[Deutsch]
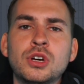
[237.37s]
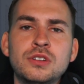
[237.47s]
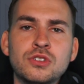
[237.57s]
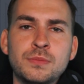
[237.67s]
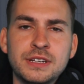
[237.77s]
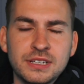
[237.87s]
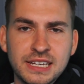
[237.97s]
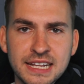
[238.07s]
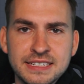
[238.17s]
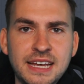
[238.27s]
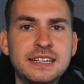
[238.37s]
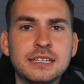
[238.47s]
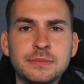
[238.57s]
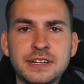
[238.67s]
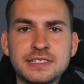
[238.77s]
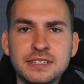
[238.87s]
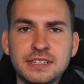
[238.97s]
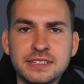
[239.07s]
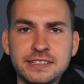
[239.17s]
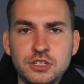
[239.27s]
könnten nochmal eine ganz andere Masse in
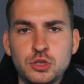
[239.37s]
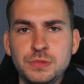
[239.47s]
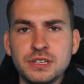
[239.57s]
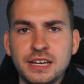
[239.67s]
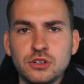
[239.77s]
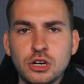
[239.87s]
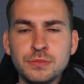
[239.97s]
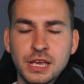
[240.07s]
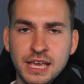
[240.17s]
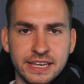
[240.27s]
das ganze Spiel reinkommen.